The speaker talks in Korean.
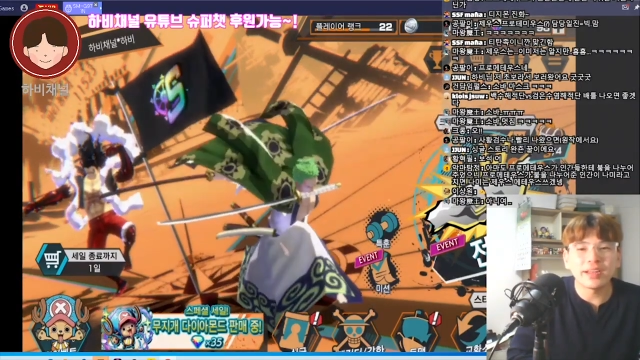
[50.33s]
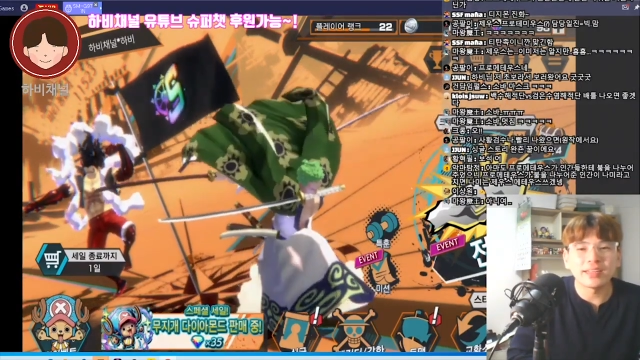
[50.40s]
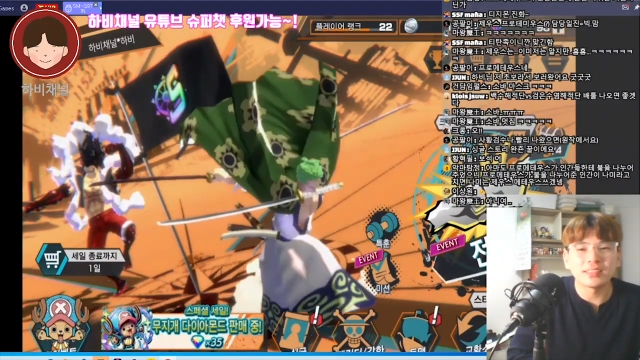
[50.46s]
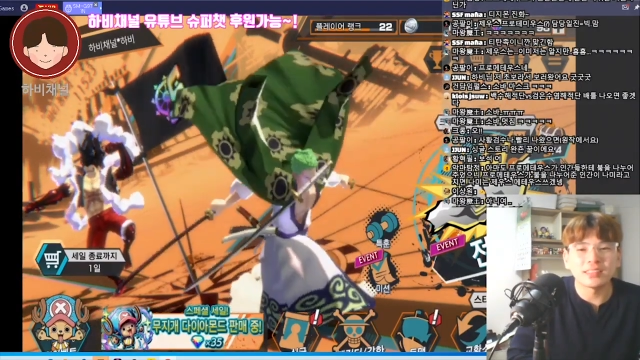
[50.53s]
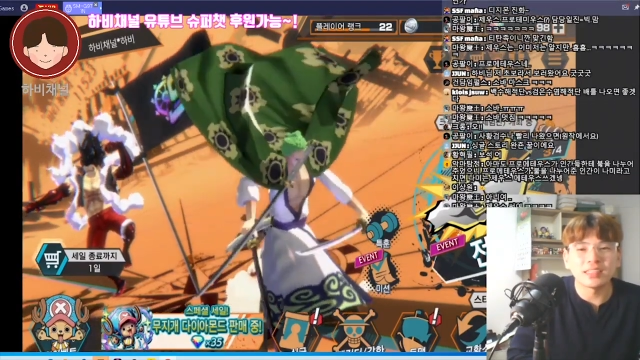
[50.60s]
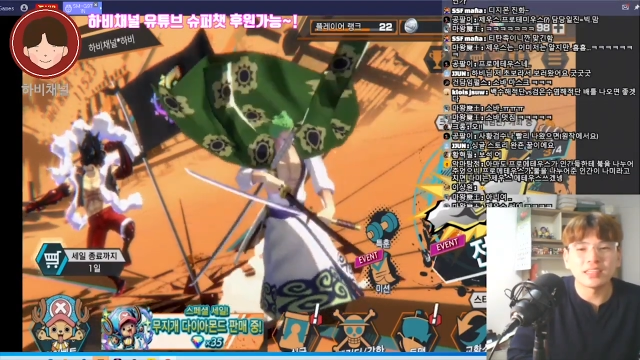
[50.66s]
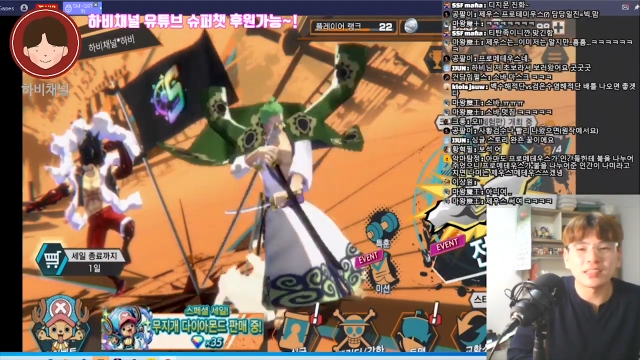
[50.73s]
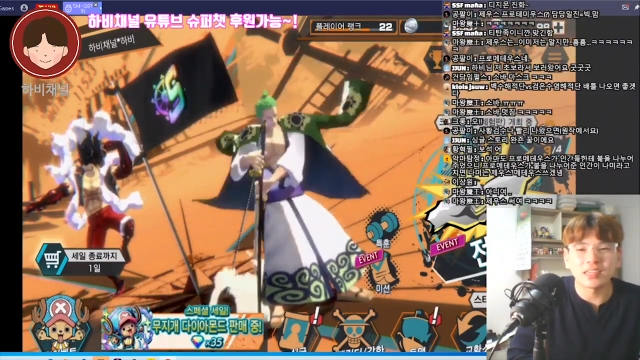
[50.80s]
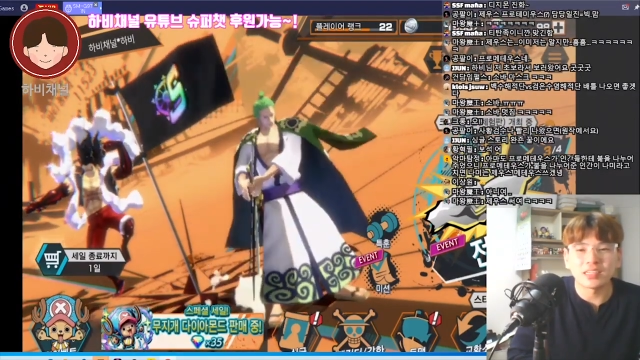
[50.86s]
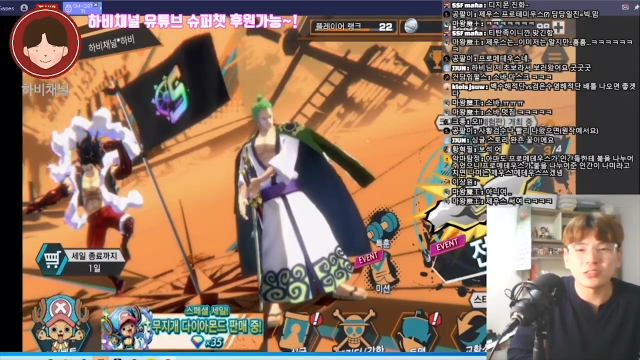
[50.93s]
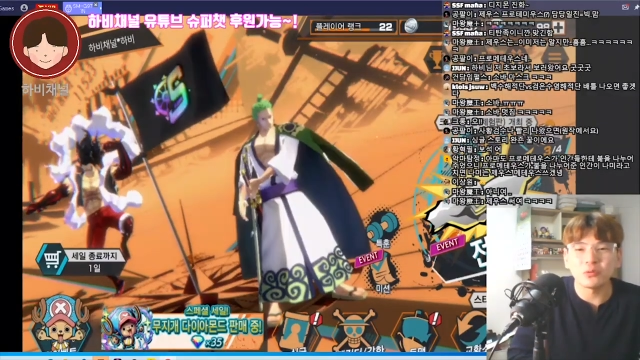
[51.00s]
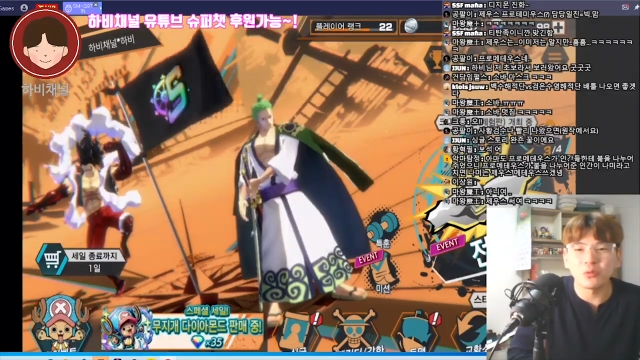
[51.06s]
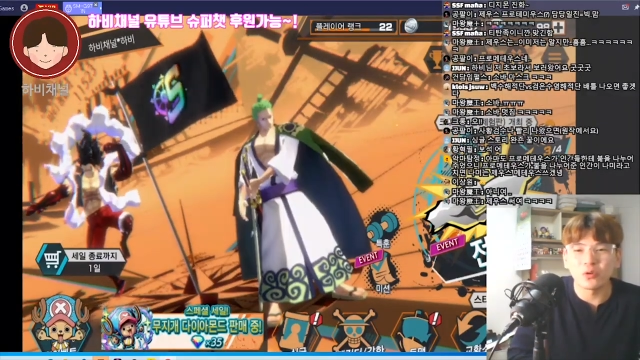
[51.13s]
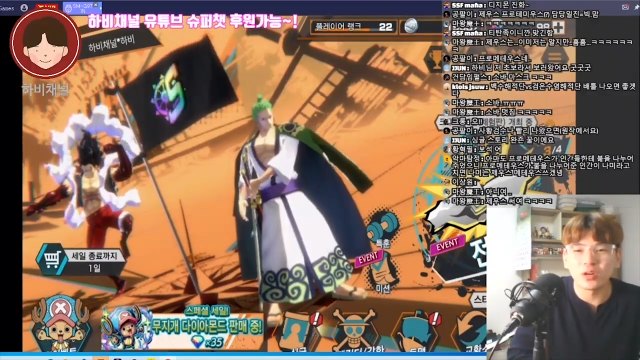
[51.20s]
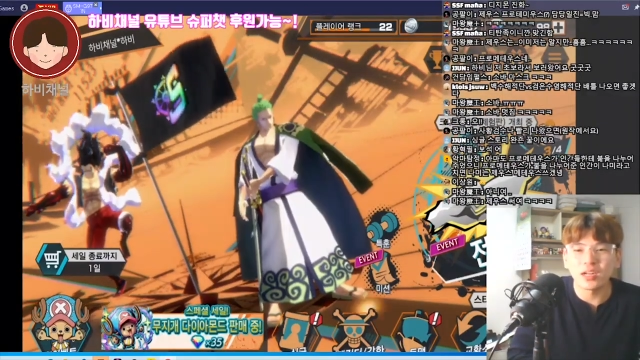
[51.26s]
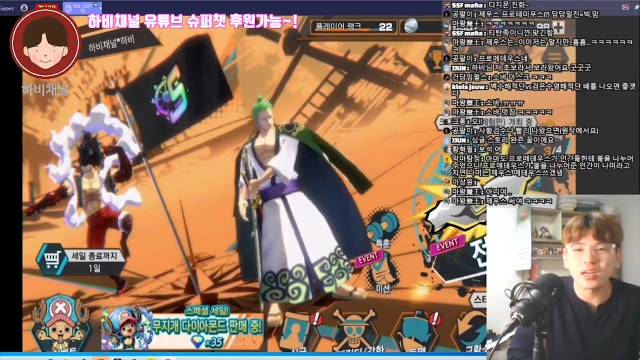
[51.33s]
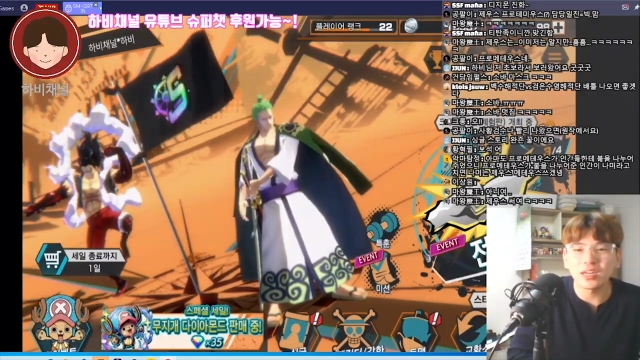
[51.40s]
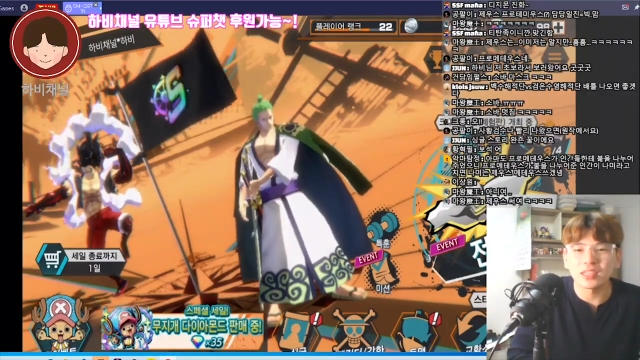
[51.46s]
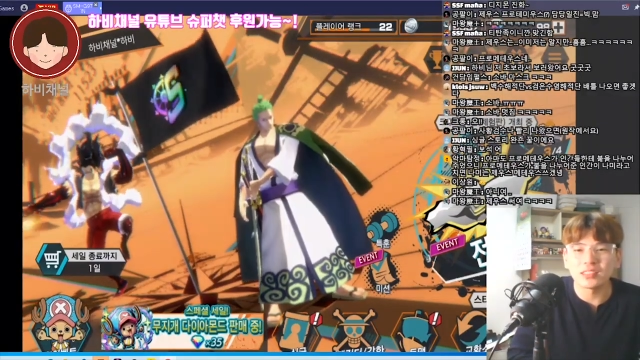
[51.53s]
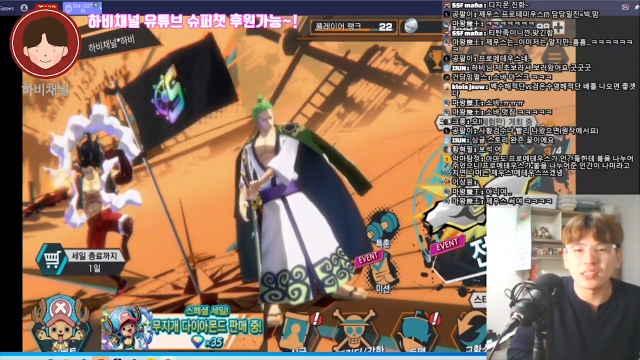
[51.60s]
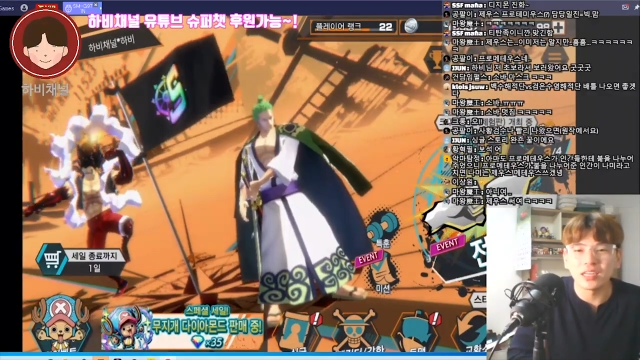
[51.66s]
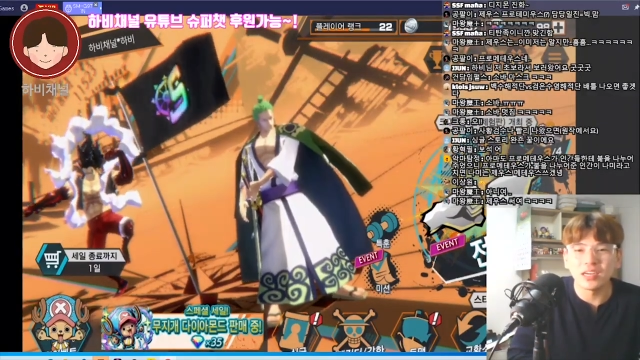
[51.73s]
S리그까지
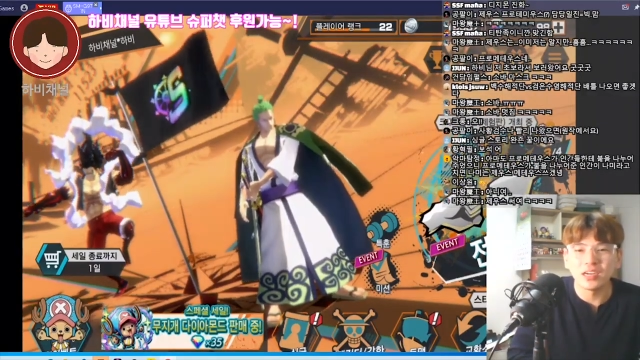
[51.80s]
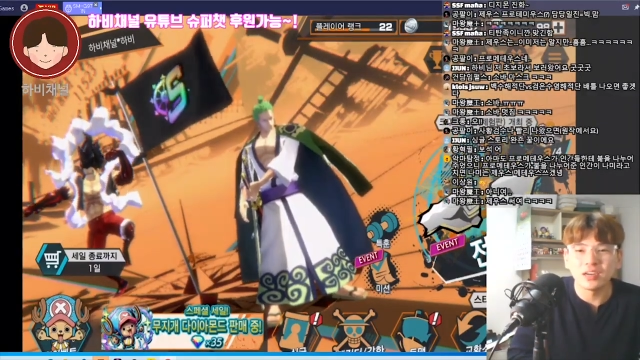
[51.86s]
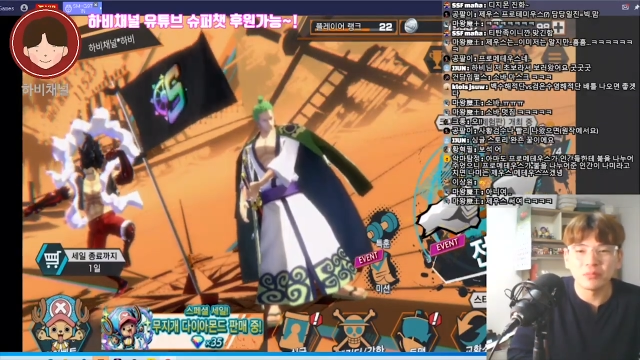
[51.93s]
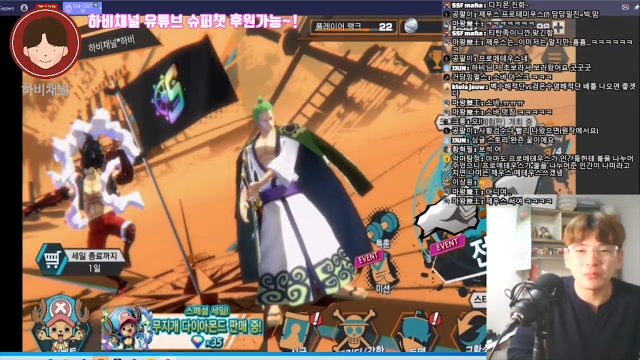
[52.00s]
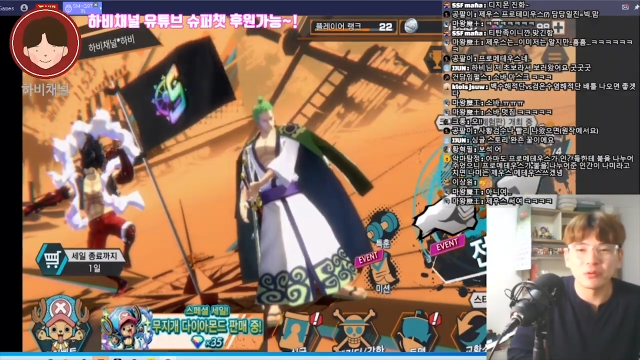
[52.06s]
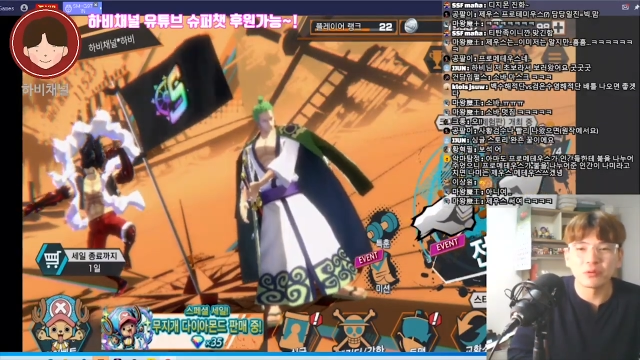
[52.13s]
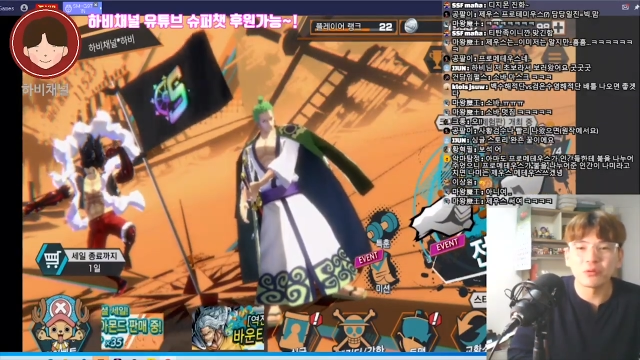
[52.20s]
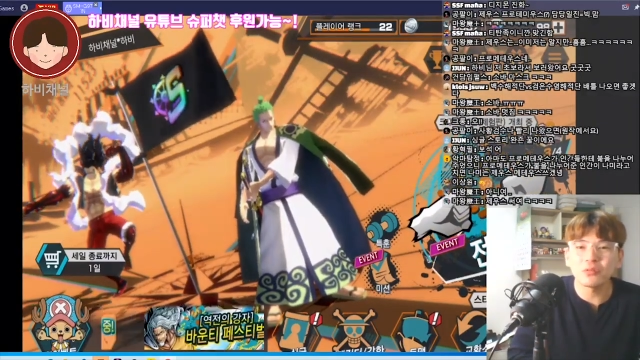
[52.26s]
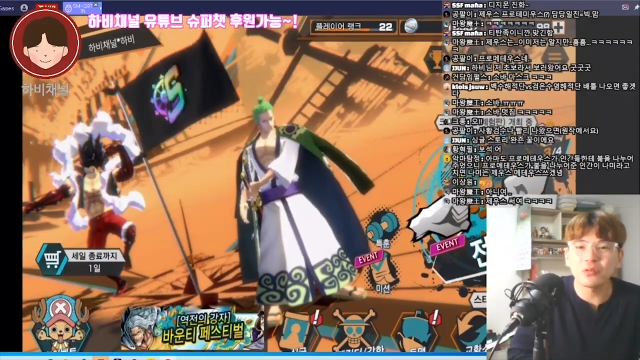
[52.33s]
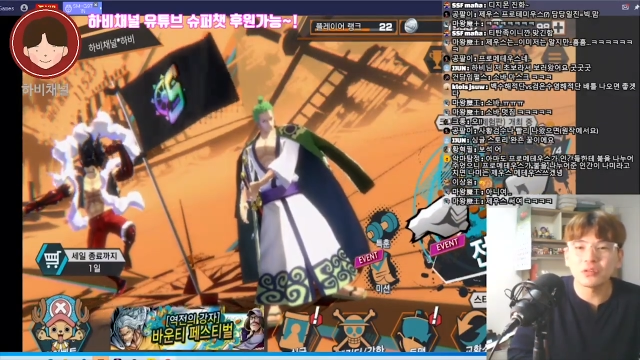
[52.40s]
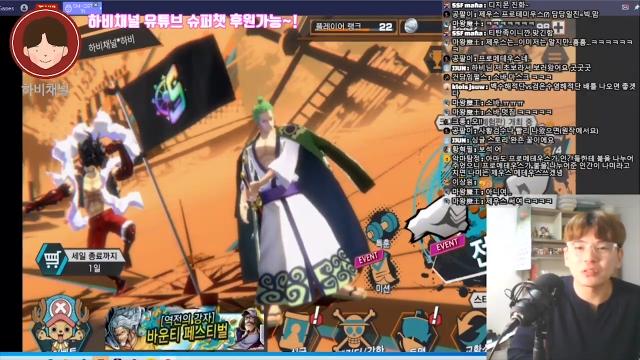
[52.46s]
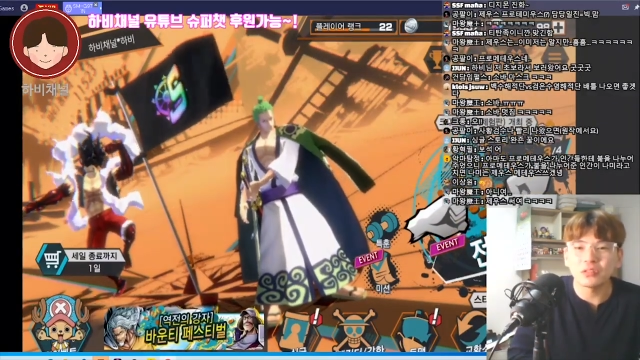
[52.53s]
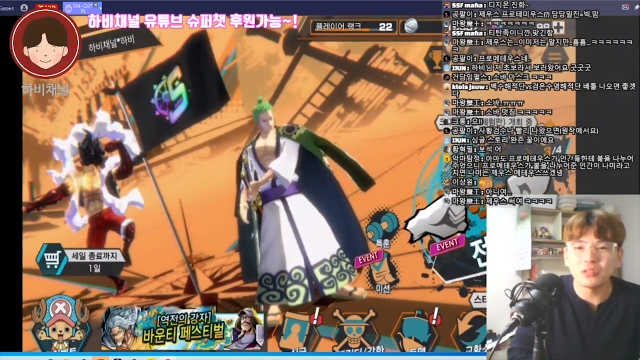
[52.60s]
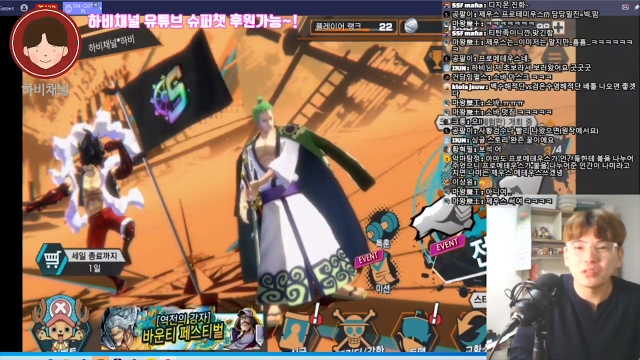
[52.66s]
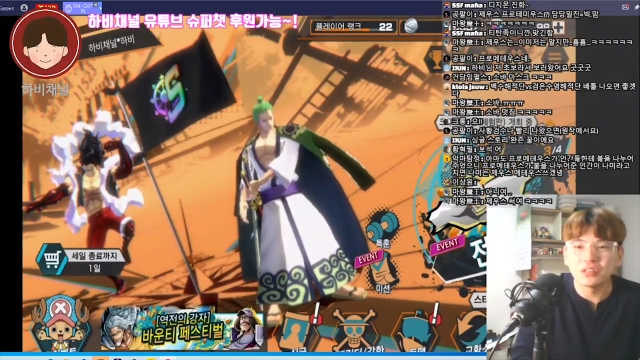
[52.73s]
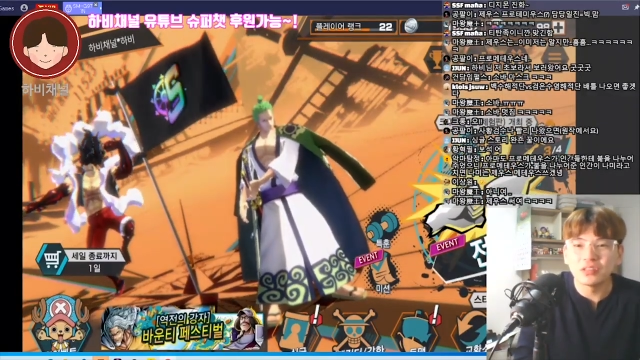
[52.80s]
올라가느냐 뭐 요런거죠.